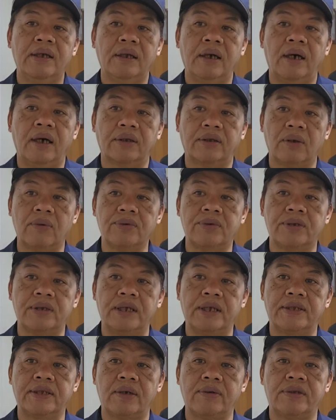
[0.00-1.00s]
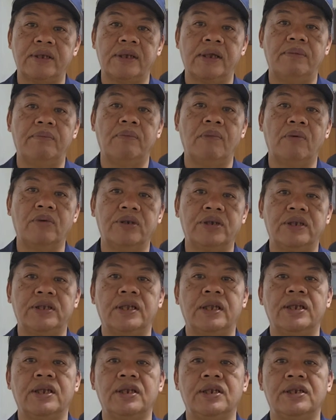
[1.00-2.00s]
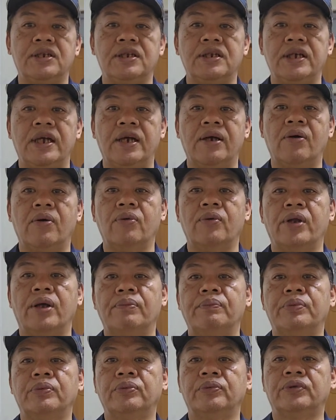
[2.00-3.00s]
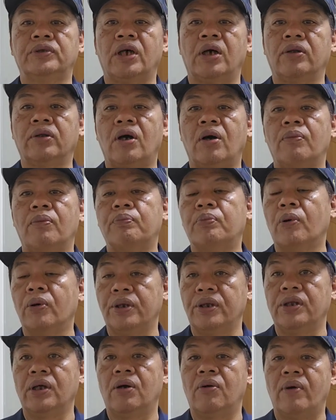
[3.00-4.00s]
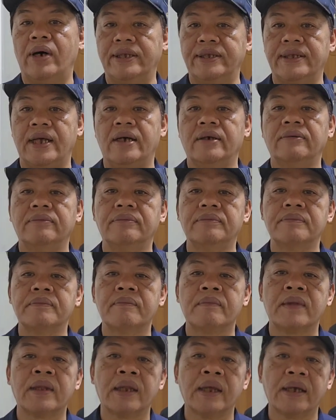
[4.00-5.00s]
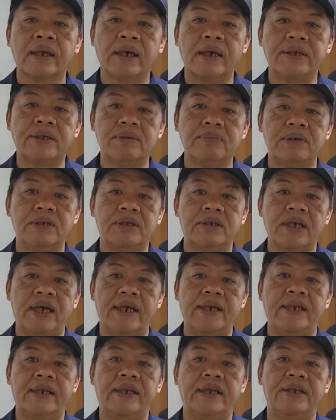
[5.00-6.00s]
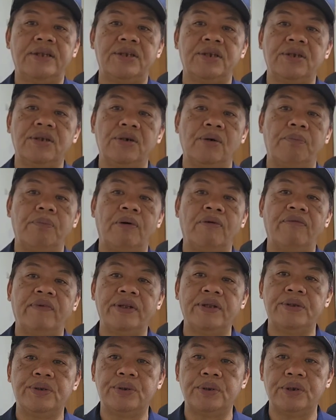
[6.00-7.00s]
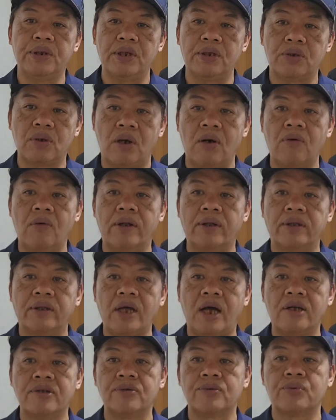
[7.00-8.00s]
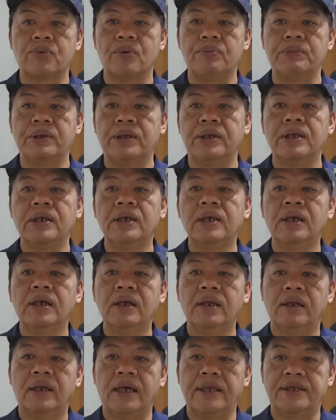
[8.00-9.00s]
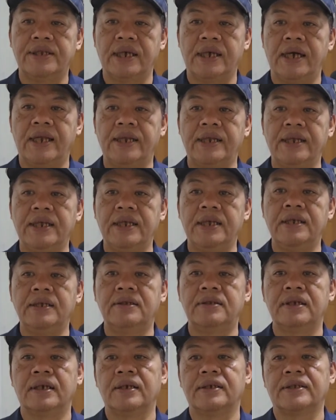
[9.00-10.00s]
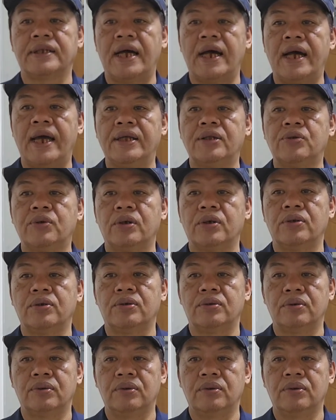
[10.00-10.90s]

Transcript: 啊，同时也造成了孟姓的女性员工脸部遭到玻璃的划伤。该市民涉案人的经由本分局传唤，档案说明，那前案的一这个伤害罪，